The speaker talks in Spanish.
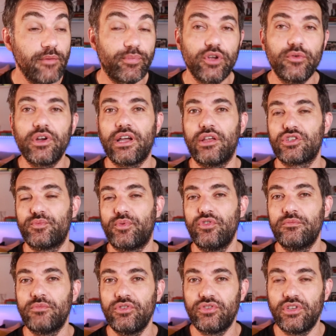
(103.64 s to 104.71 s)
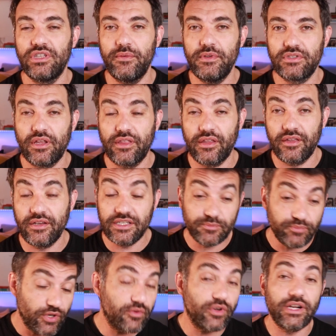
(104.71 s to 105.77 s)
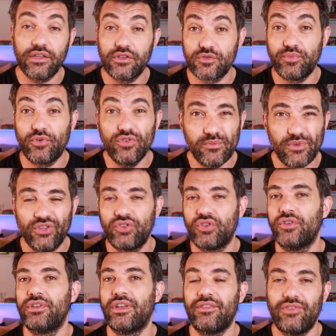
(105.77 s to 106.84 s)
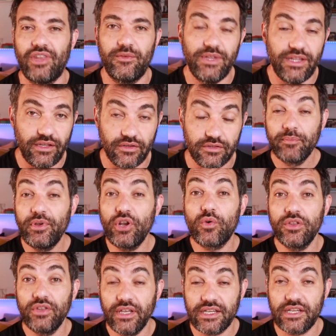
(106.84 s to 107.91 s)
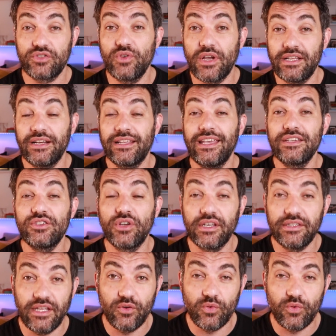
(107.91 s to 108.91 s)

provocados por un montón de visualizaciones, provocados por un montón de vídeos. Pero cuando llegas a su canal, ¿qué es lo que te